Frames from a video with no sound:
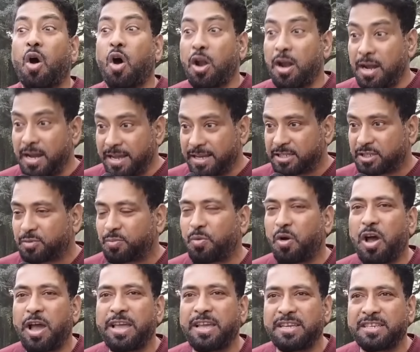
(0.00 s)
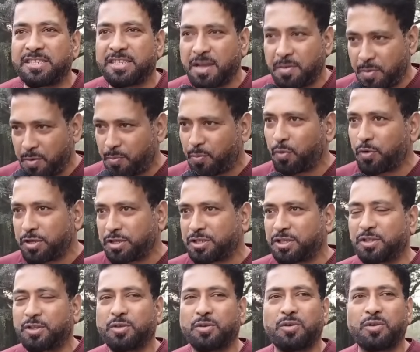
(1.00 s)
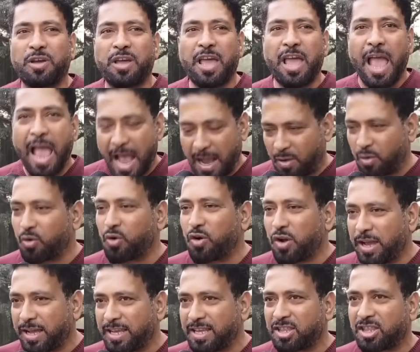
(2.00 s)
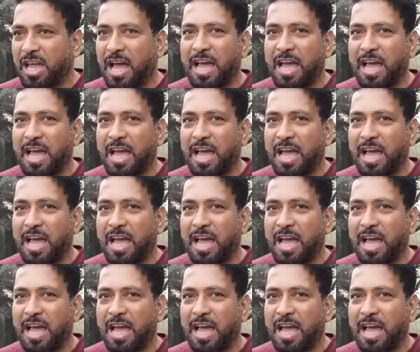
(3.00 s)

হরলিক্স বয় হিসাবে পরিচিত এখনও নাকি